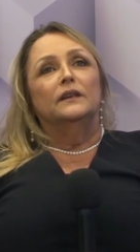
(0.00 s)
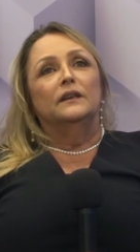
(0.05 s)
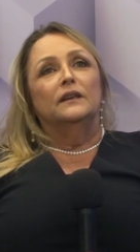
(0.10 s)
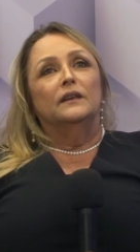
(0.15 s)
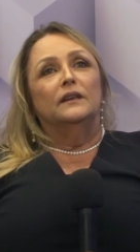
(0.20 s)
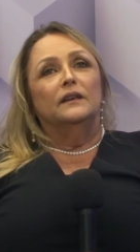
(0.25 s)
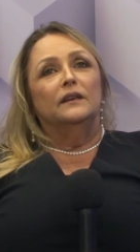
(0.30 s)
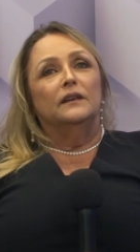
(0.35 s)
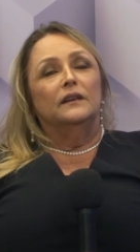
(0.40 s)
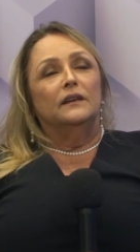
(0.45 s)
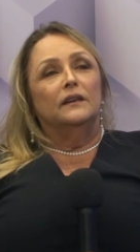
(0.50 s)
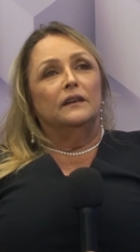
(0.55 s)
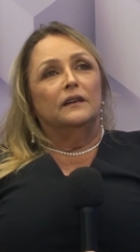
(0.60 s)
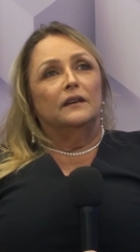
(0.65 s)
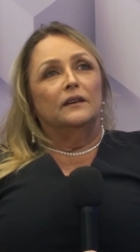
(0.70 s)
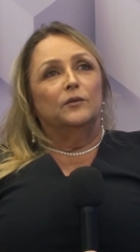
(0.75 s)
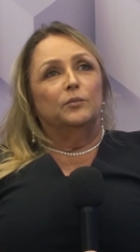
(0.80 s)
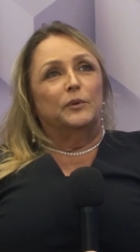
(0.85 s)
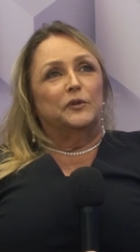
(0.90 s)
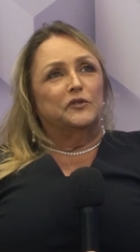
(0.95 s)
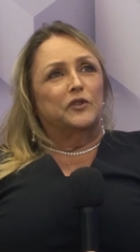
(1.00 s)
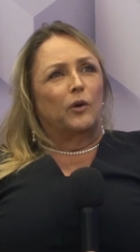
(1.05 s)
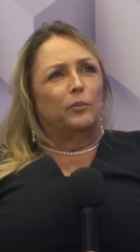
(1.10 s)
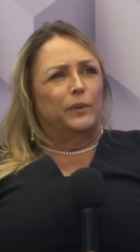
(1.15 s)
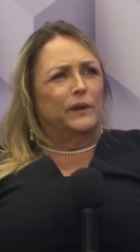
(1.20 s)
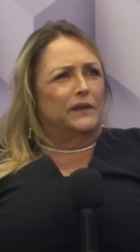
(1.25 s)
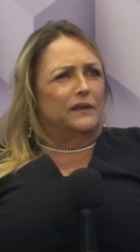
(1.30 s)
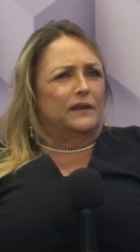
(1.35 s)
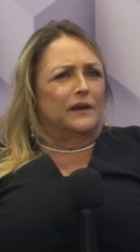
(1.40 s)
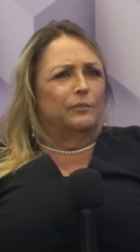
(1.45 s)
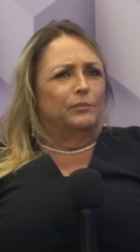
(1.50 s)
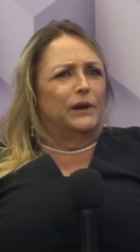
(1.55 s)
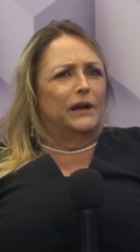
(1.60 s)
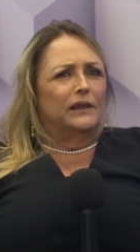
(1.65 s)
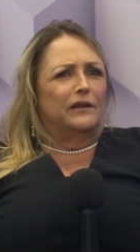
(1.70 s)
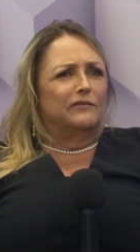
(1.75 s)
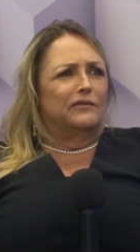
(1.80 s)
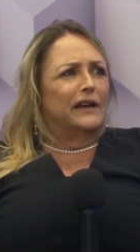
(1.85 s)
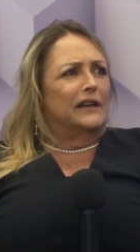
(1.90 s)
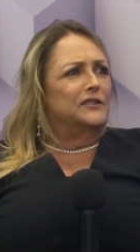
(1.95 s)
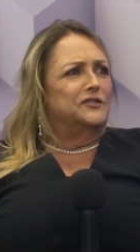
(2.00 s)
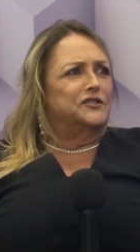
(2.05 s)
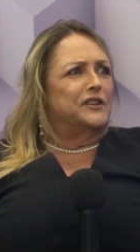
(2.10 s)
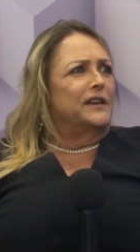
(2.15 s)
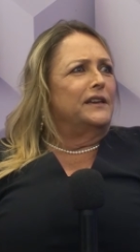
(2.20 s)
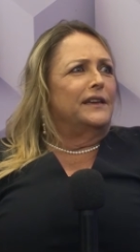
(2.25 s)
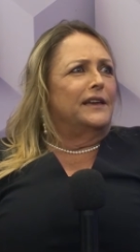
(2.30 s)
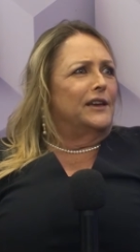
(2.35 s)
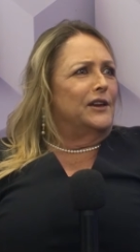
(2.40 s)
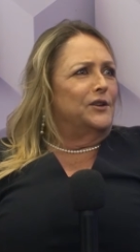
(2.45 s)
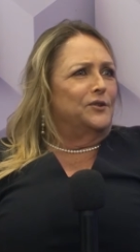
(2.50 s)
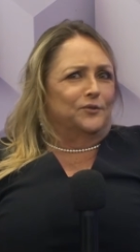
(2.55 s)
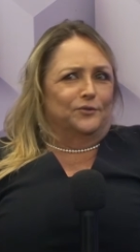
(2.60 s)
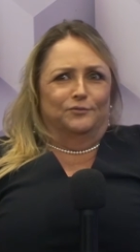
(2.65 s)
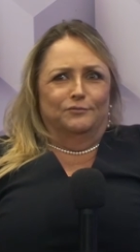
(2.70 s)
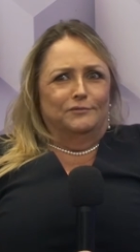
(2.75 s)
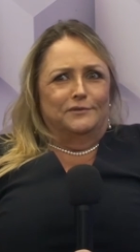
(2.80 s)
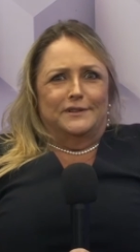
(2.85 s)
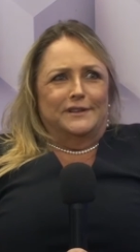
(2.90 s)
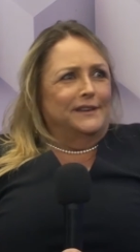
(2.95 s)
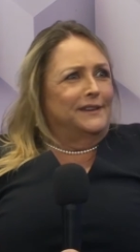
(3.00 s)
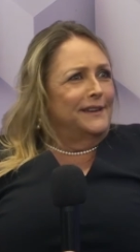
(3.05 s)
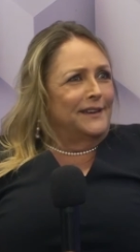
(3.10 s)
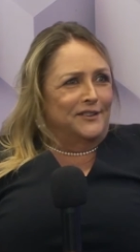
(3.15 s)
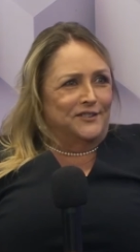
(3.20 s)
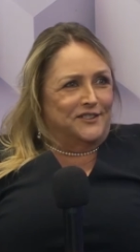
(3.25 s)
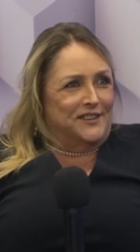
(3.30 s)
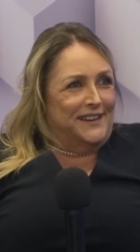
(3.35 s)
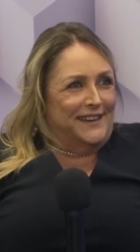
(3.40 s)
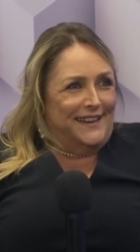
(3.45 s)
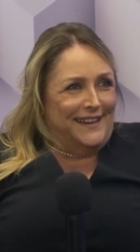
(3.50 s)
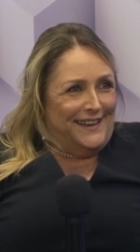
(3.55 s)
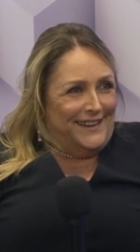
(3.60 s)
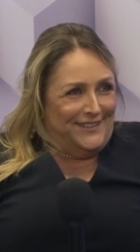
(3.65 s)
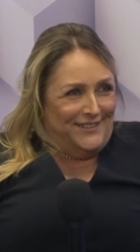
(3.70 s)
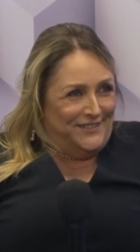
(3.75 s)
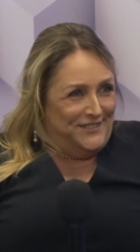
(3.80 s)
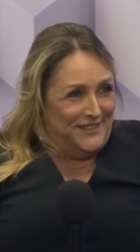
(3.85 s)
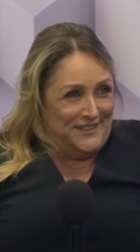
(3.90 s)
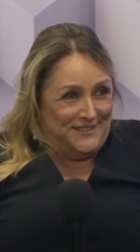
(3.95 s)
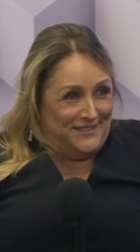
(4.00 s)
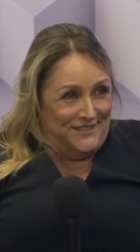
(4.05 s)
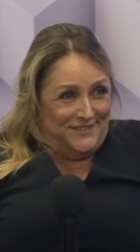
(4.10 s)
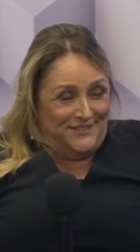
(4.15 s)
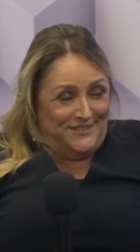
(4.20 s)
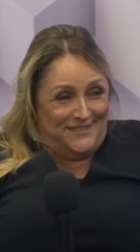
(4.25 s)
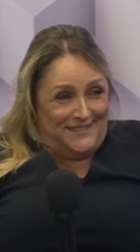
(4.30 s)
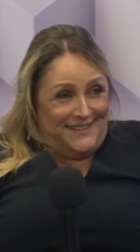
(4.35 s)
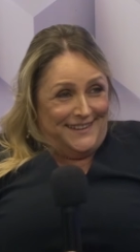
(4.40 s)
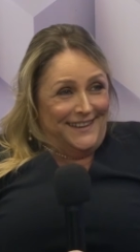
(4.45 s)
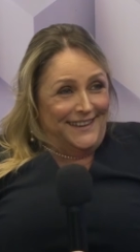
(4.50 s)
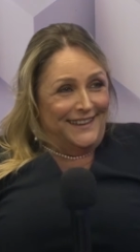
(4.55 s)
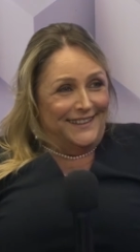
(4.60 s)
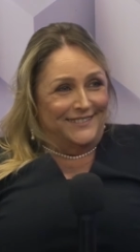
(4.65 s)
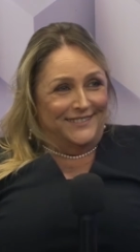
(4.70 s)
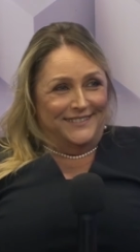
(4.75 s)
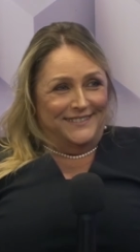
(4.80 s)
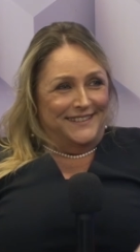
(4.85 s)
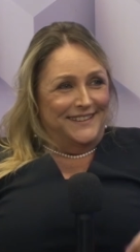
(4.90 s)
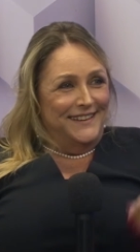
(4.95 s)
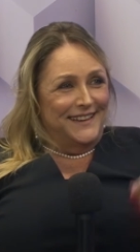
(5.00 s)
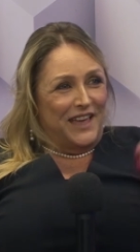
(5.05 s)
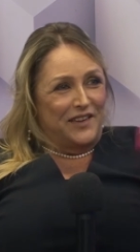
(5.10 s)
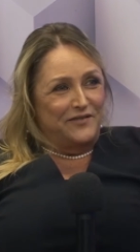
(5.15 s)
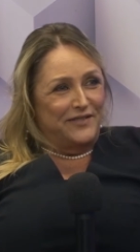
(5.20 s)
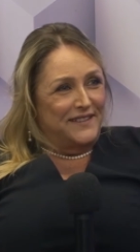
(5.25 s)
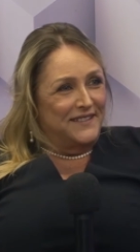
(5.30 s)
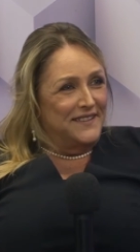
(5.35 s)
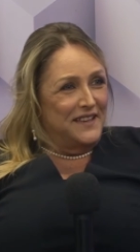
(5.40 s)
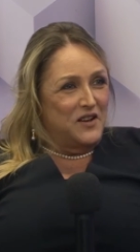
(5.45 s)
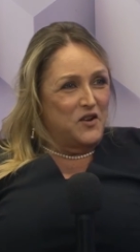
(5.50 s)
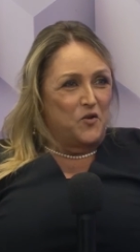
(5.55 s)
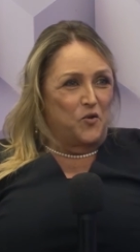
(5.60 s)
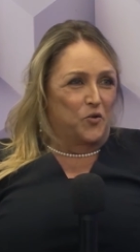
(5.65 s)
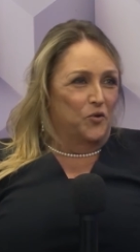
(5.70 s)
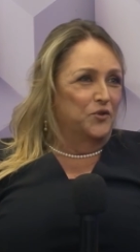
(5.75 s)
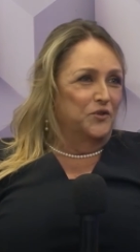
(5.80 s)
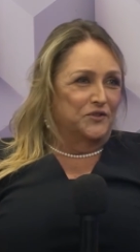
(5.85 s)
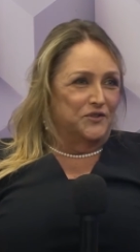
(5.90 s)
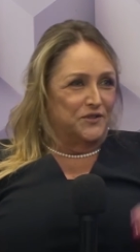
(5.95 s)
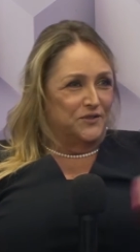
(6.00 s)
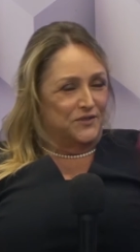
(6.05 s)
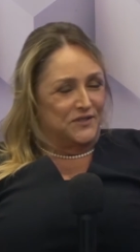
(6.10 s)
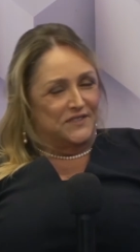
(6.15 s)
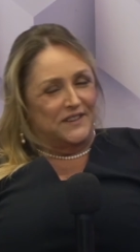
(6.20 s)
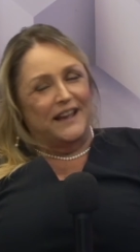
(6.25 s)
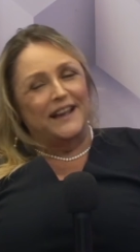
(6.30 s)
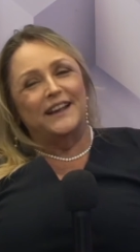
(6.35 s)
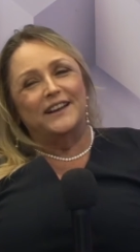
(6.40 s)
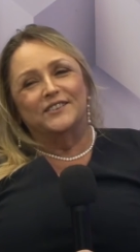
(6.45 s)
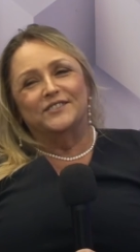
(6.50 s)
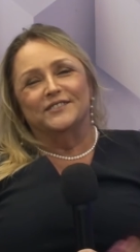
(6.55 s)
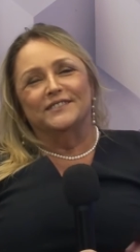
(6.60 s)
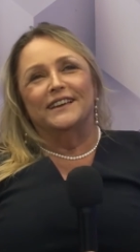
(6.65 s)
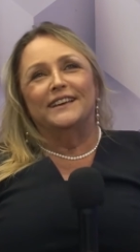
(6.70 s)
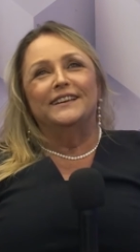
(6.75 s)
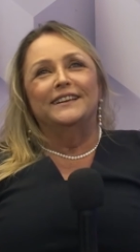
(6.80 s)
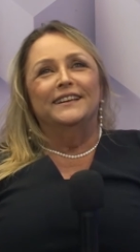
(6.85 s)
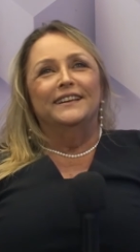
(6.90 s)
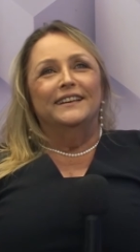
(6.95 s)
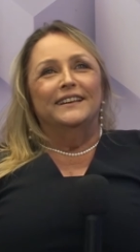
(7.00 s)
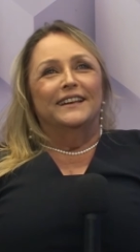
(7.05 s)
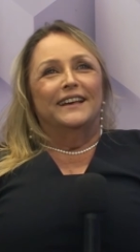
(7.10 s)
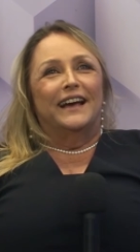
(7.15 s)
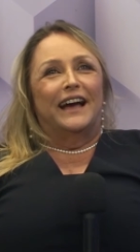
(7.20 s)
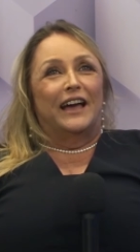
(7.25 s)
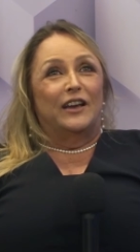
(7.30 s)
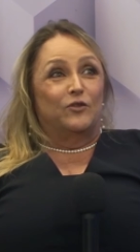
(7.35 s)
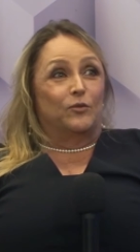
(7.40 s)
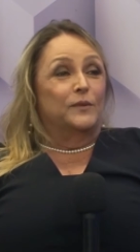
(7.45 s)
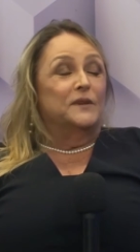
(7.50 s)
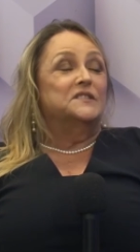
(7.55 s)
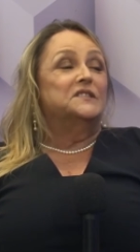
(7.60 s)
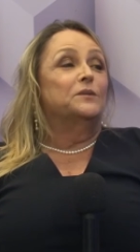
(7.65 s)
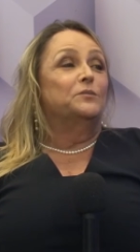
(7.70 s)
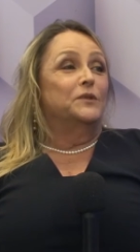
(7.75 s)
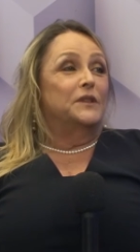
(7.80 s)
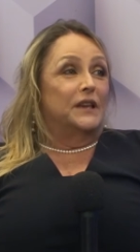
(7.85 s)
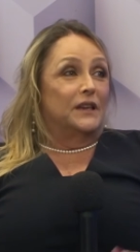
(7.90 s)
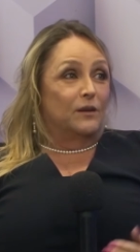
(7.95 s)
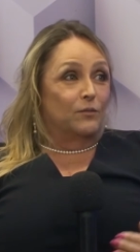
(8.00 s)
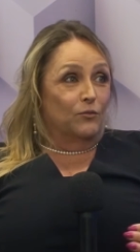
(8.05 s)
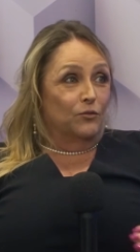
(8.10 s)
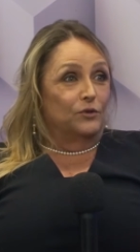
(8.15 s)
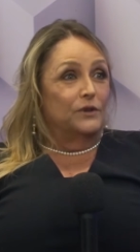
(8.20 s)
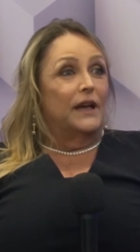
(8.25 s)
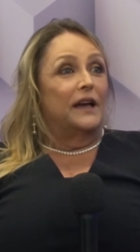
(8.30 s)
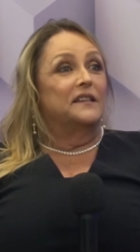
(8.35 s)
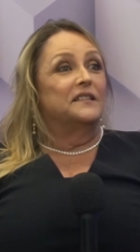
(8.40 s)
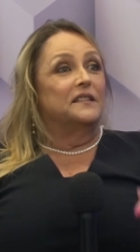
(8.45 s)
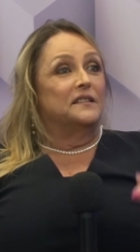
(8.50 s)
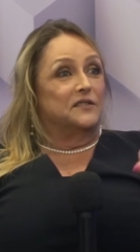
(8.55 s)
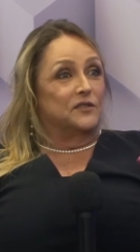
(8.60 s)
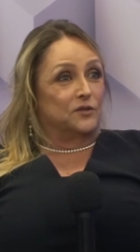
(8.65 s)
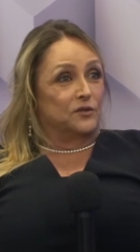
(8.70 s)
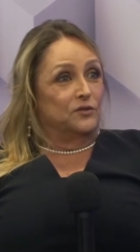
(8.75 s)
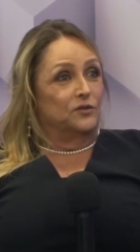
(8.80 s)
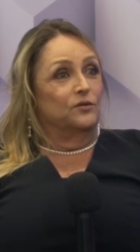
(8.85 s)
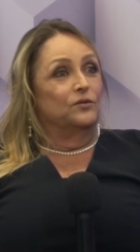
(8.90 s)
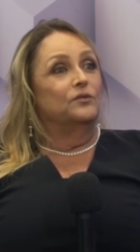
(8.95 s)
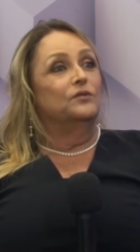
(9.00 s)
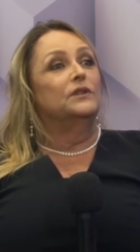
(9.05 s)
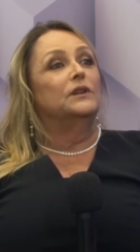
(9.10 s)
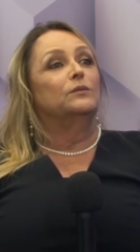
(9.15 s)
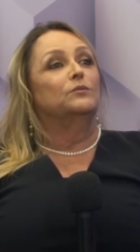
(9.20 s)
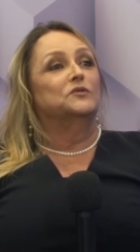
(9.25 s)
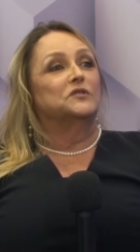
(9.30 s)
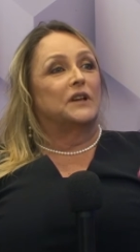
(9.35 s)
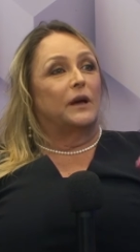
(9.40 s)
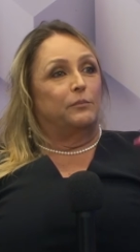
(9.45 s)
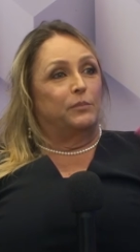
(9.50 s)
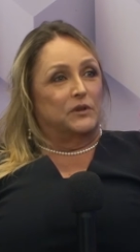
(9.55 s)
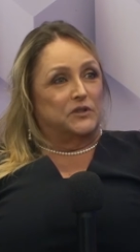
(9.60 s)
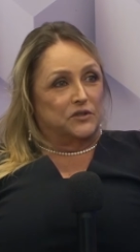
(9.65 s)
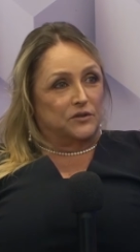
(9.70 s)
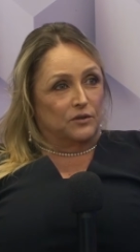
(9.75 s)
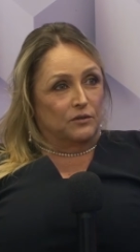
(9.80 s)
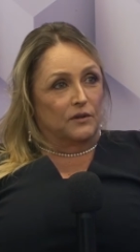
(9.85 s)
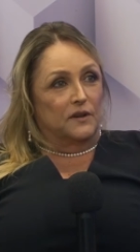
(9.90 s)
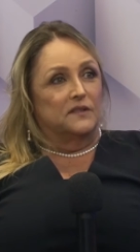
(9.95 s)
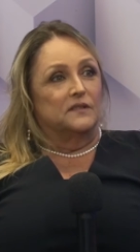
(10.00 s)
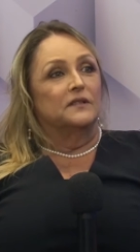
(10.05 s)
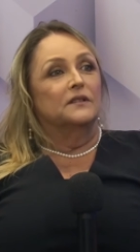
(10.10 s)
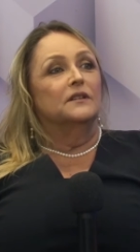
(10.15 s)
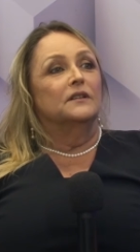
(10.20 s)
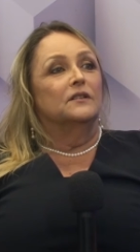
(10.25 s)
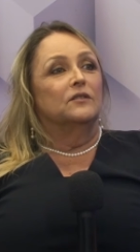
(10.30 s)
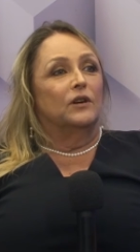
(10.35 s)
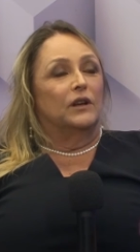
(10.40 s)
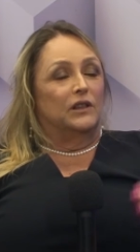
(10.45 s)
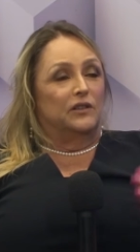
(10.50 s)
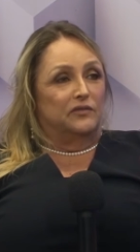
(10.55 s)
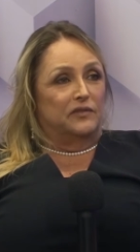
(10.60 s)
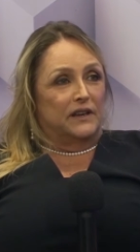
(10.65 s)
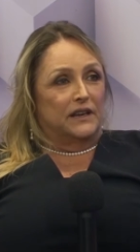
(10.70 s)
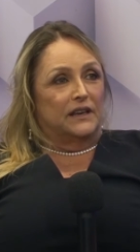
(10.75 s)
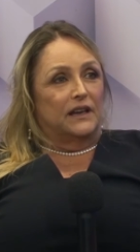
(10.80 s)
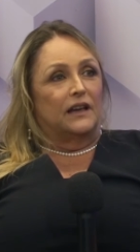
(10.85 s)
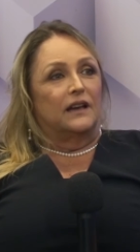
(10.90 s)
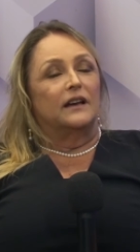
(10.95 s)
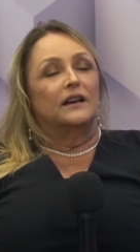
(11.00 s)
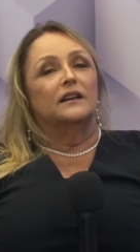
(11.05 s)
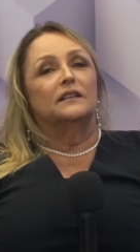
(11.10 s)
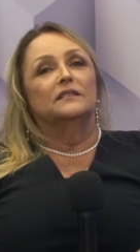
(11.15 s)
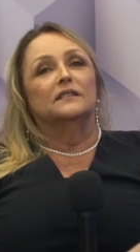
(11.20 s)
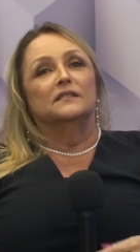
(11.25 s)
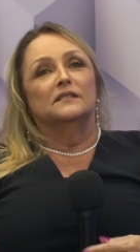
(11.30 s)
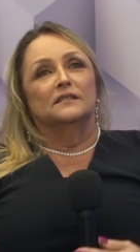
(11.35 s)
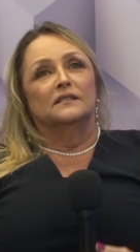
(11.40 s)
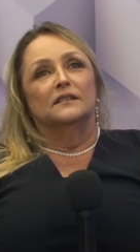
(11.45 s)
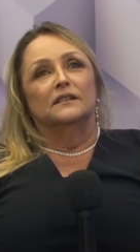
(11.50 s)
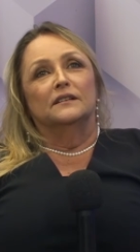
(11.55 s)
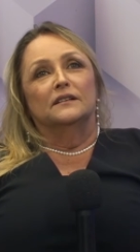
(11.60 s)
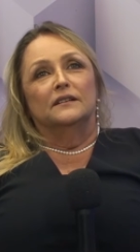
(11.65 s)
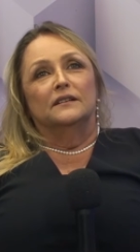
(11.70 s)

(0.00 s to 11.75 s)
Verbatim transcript: E o pessoal pedia para levar engenheiro, não tinha engenheiro, a gente não tinha, não tinha quem fazia custo, certo, né? Aí começamos a ter que mudar essa estrutura, buscar pessoas qualificadas,